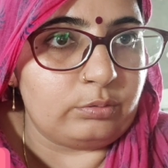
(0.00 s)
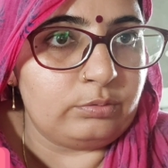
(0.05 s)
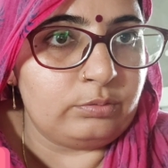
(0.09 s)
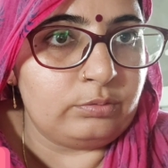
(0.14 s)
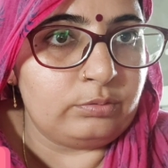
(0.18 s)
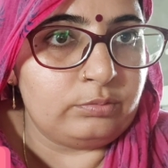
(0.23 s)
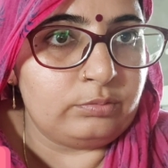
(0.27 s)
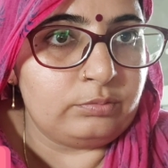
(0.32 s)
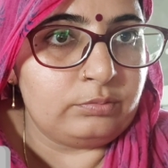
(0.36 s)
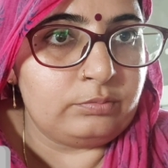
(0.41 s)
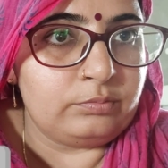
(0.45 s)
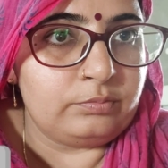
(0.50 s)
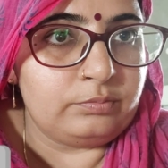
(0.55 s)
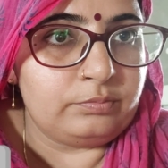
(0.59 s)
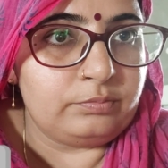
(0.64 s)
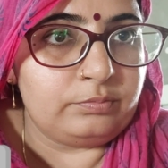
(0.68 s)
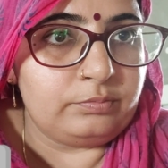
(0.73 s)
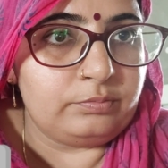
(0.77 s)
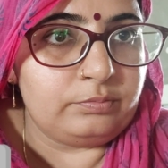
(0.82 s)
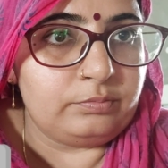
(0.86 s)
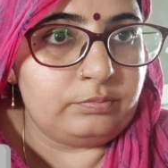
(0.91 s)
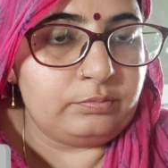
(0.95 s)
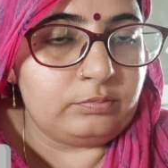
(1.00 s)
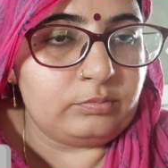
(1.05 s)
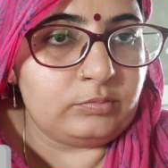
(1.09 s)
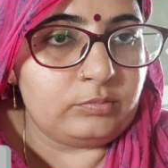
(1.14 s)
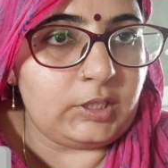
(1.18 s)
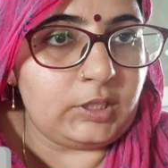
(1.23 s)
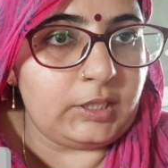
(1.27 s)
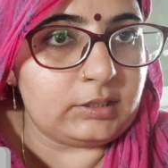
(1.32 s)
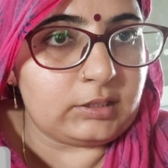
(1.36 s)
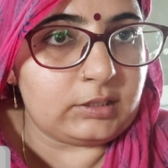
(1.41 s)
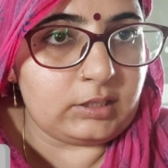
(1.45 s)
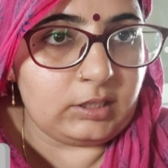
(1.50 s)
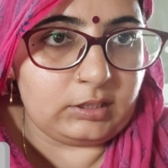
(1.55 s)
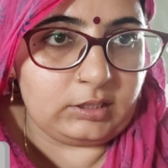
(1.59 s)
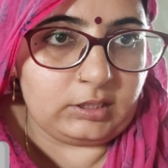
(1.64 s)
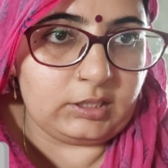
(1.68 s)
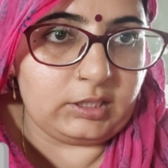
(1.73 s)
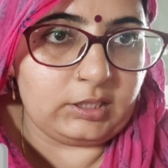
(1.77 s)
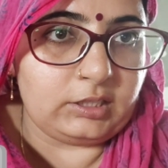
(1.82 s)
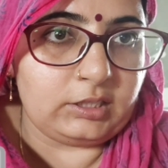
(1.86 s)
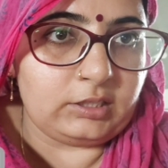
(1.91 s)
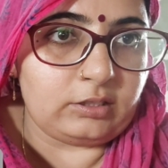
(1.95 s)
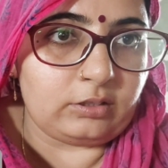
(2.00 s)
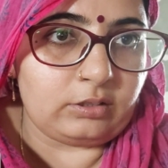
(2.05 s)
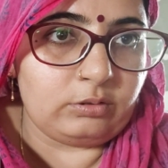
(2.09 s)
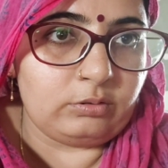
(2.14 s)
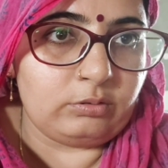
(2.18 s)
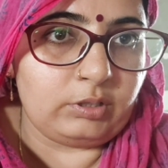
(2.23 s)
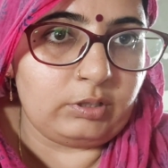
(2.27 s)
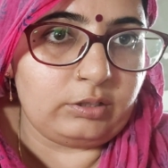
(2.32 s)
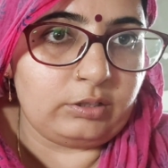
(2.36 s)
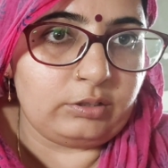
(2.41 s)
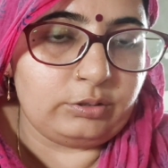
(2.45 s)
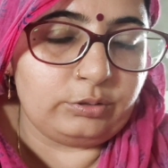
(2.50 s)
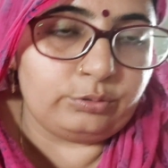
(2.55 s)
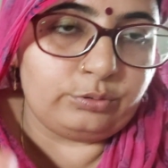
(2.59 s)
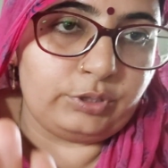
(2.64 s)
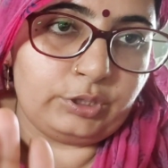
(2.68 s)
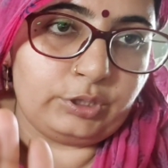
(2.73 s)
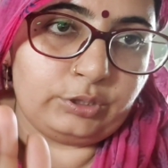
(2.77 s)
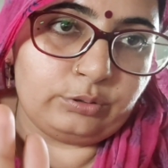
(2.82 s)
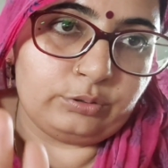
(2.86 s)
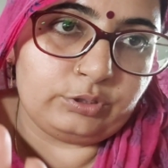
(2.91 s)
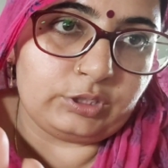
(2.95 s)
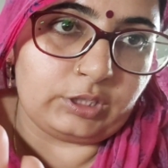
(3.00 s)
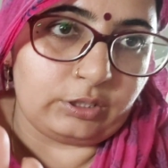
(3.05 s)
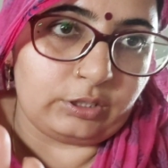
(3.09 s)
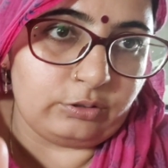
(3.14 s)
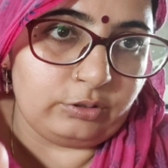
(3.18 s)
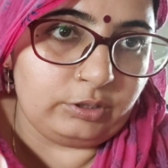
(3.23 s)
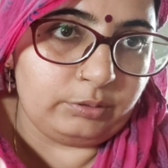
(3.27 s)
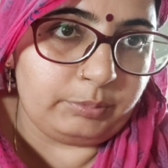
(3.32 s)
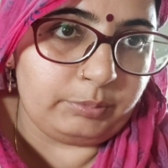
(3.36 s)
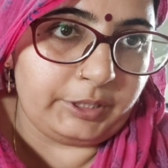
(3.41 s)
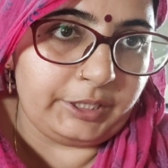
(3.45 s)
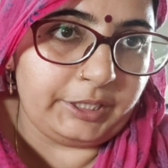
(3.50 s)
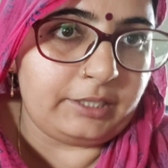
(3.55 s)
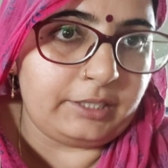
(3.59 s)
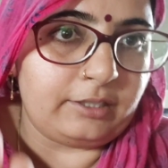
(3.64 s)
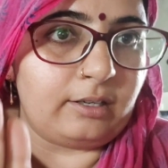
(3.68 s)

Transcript: तो इस खातर की करना है ड्यूटी तो जाना ही पड़ी काम भी करना पड़ी